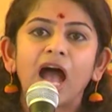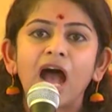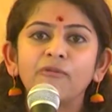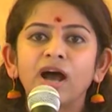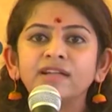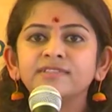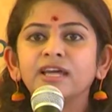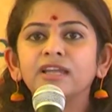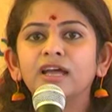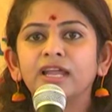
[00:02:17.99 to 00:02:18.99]
ఆ
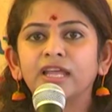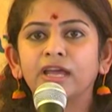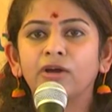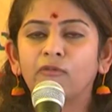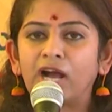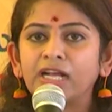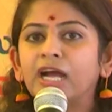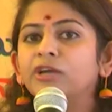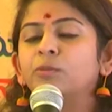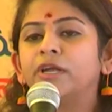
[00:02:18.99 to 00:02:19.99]
వాత్సల్యం అనే వంక
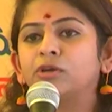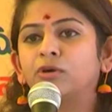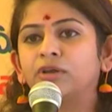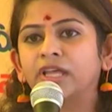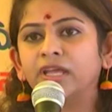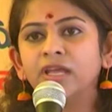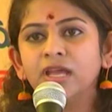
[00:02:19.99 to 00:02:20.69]
అడ్డుపెట్టుకొని